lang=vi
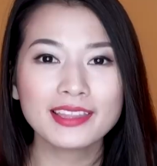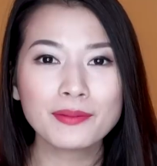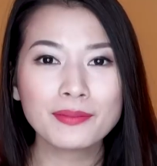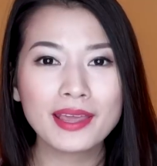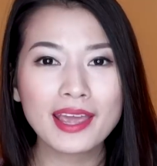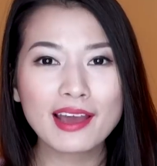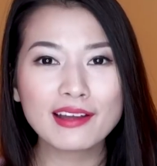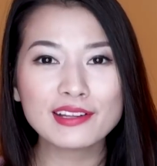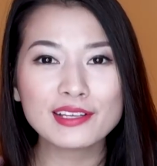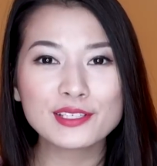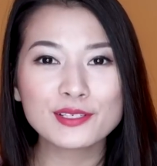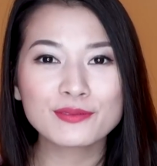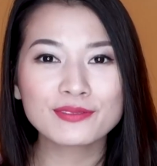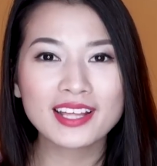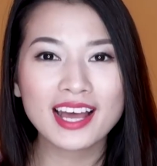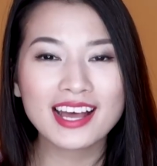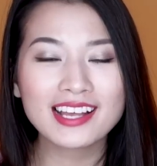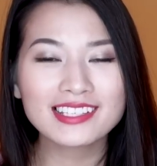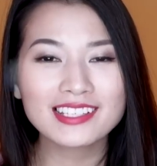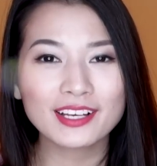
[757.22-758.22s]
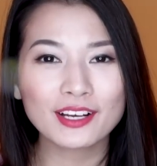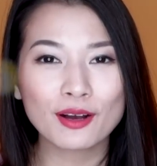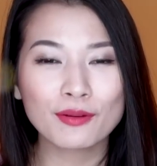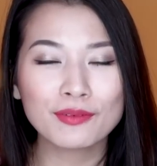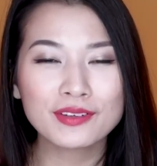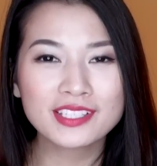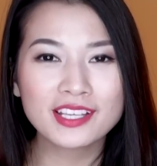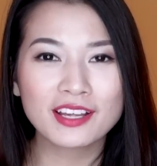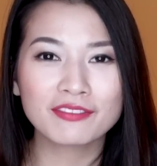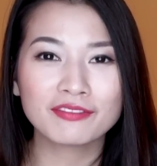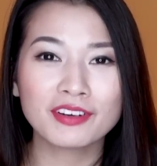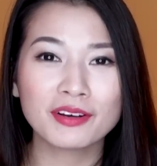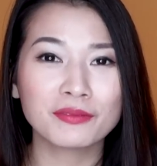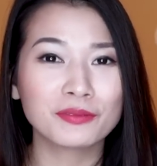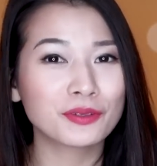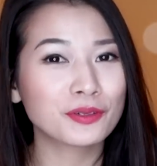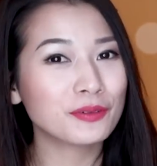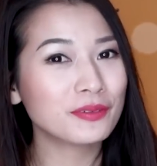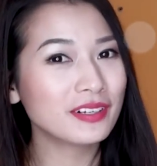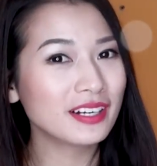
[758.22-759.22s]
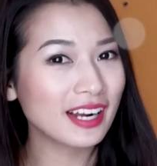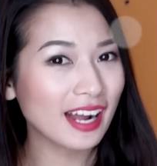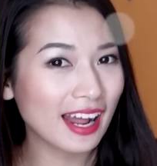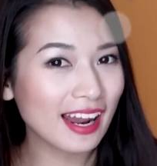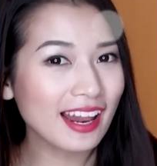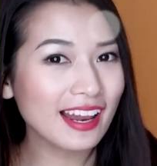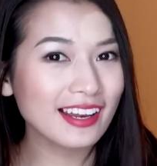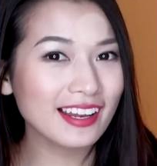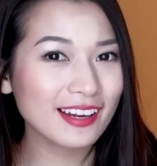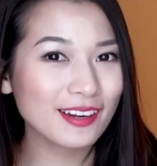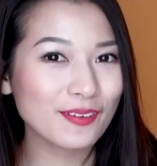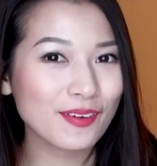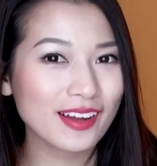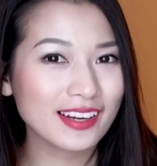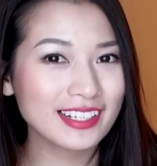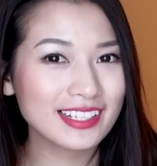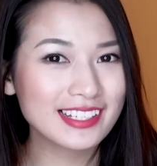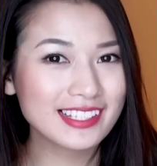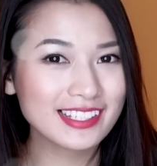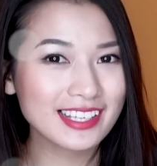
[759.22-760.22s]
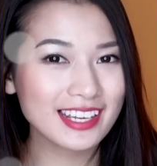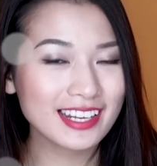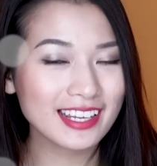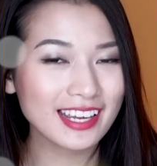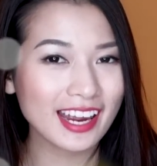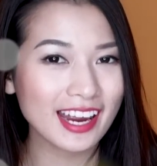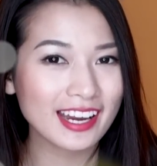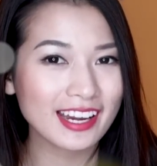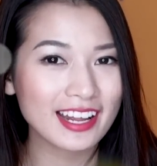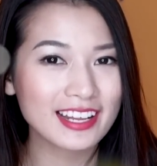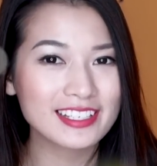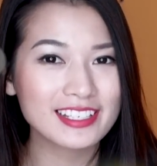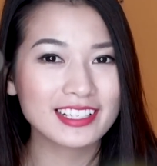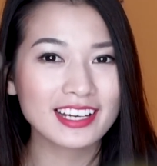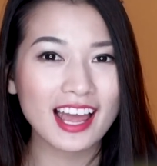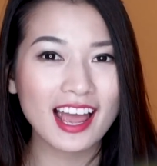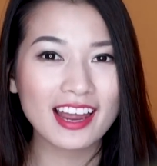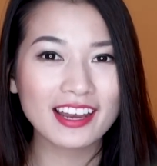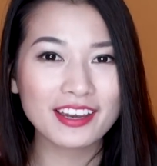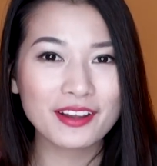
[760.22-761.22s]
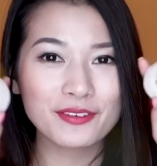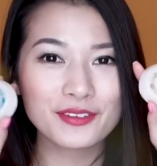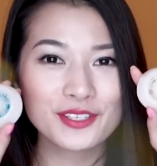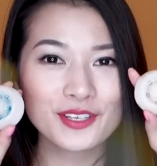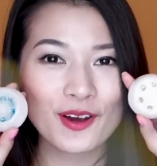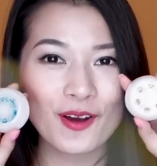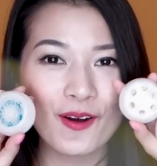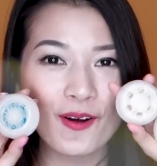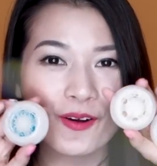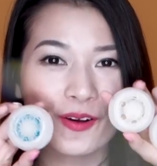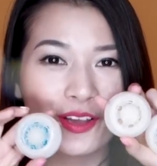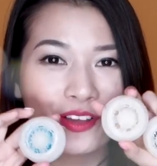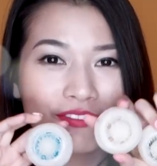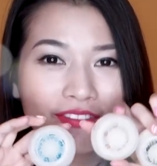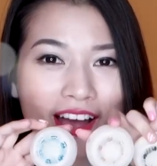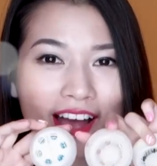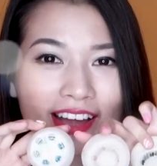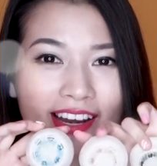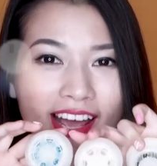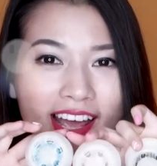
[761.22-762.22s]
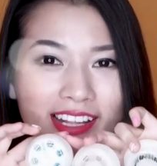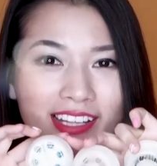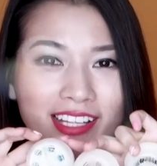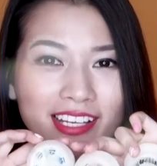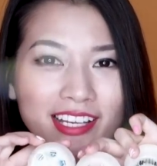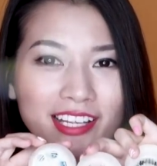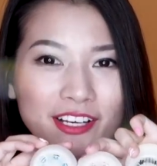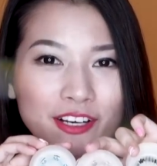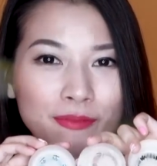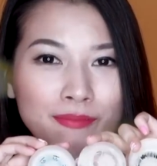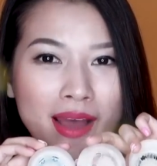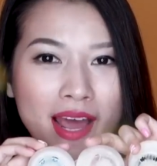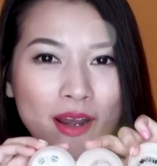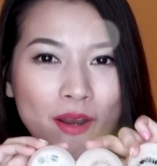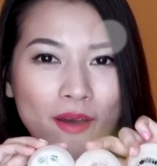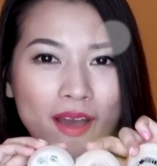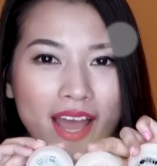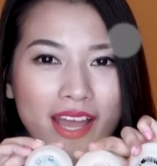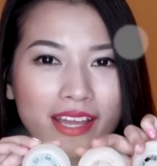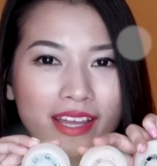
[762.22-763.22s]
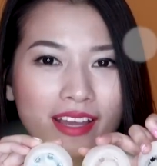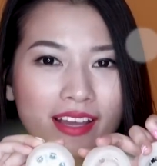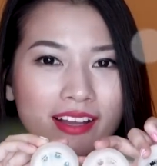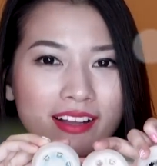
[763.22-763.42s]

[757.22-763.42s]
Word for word: Tiếp theo thì chúng ta sẽ có một sản phẩm cũng khá là liên quan đến skincare đấy chính là đầu trổi Và ở đây thì Ly có ba loại